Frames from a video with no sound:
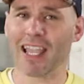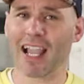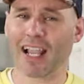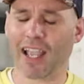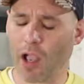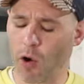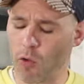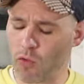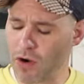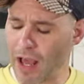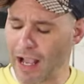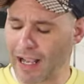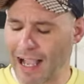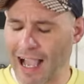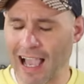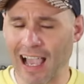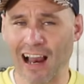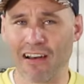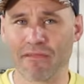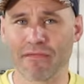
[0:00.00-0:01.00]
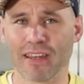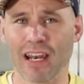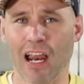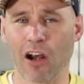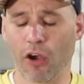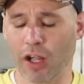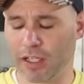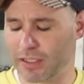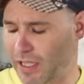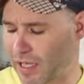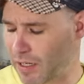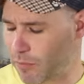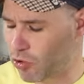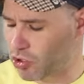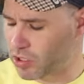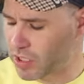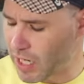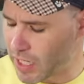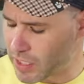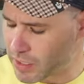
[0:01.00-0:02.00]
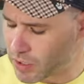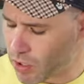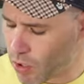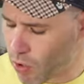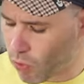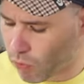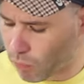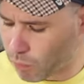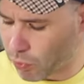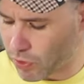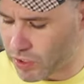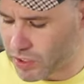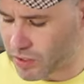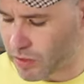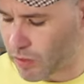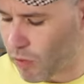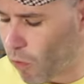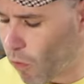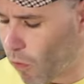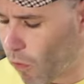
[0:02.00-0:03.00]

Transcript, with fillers: Ya que en una caja al final lo que tenemos es pues